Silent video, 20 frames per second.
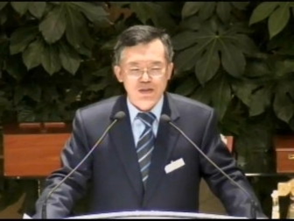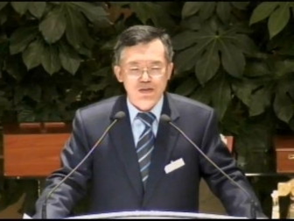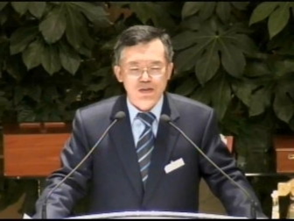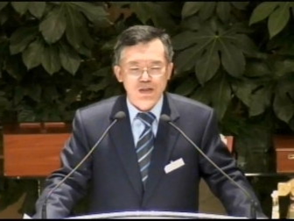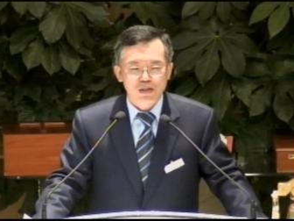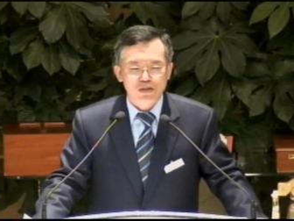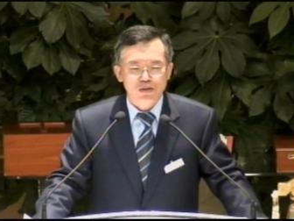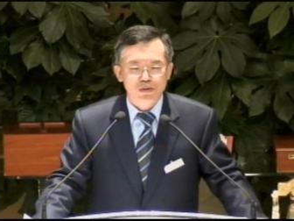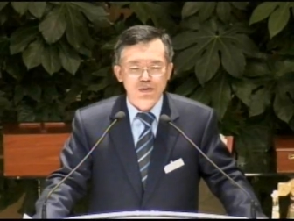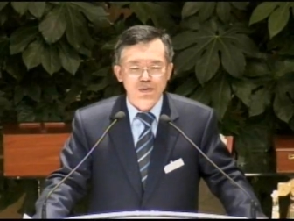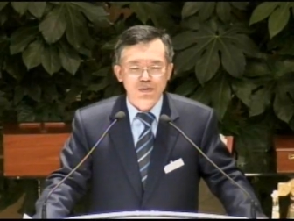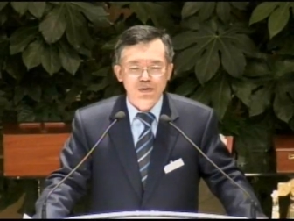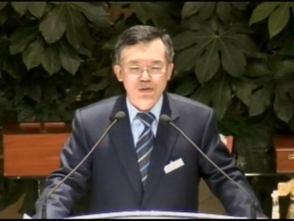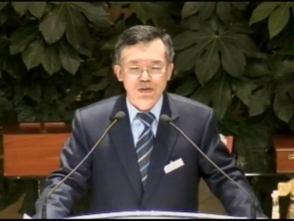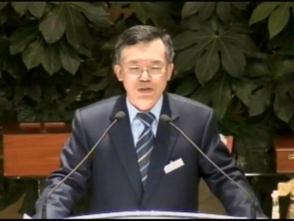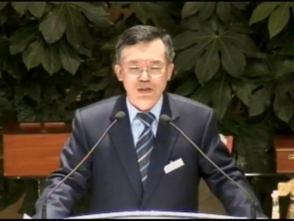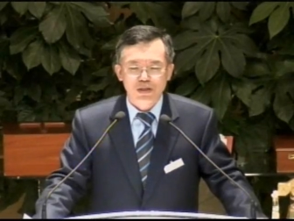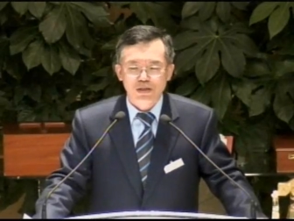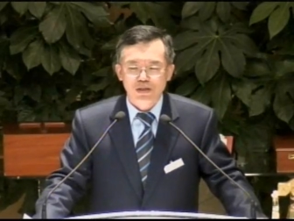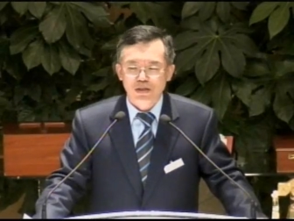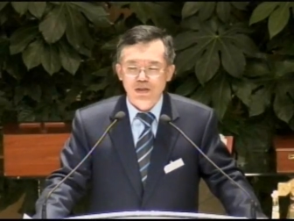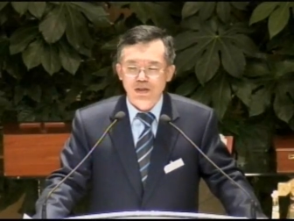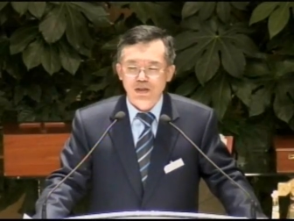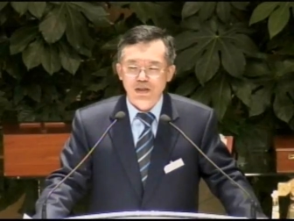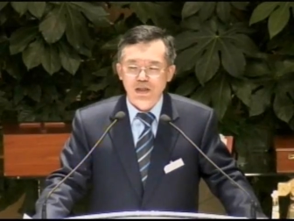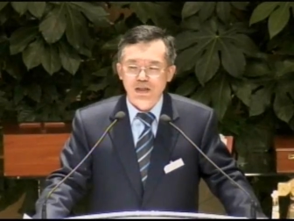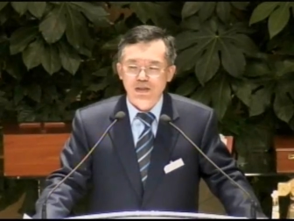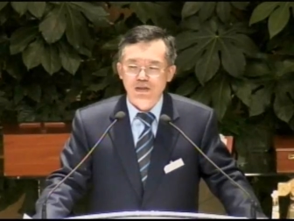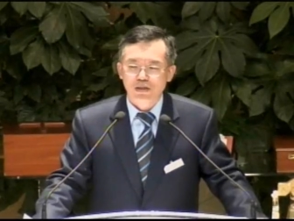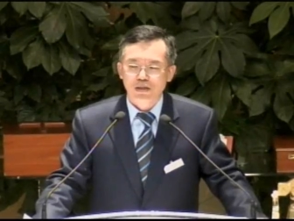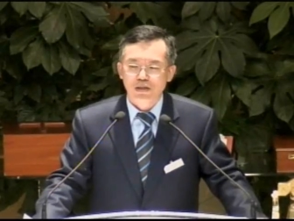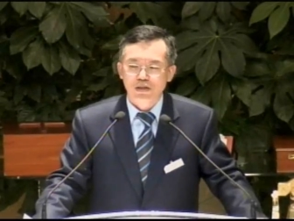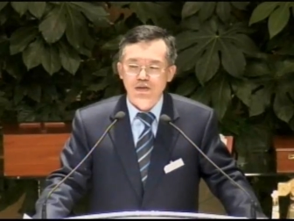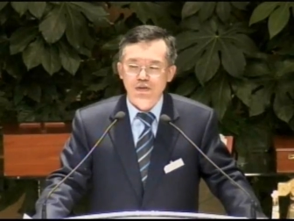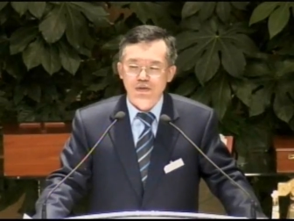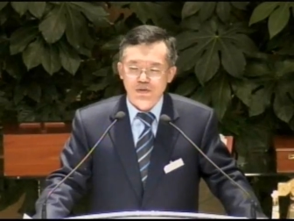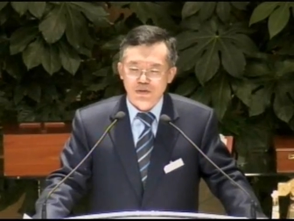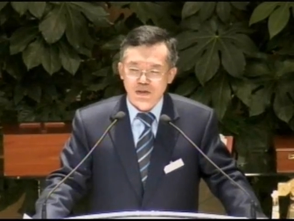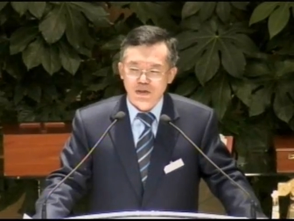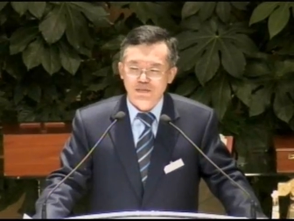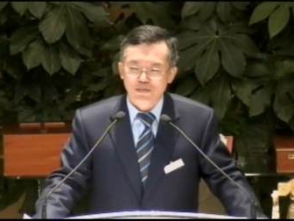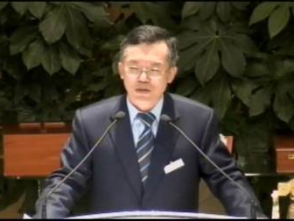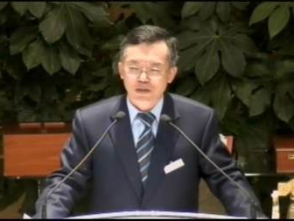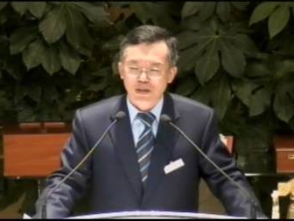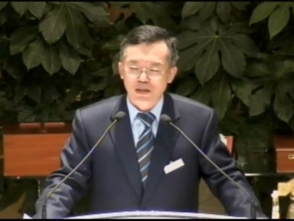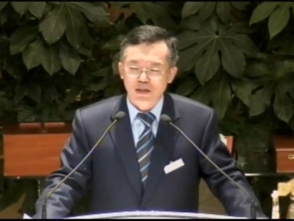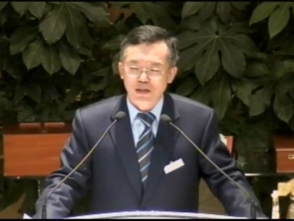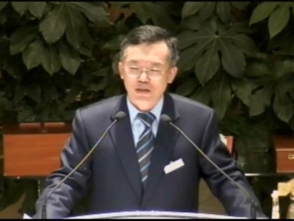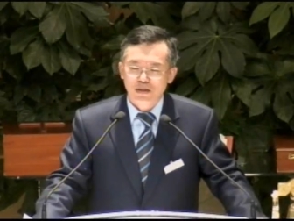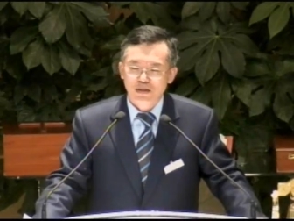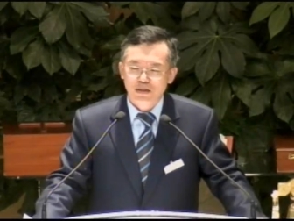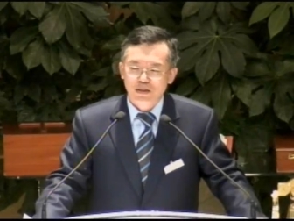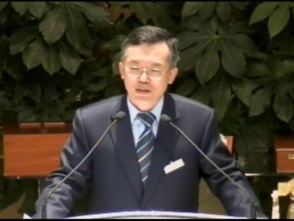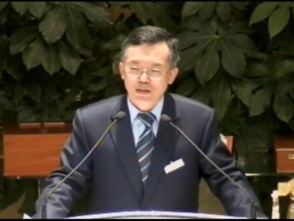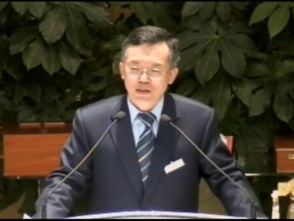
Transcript: 귀한 종들이 되시기를 간절히 축원합니다.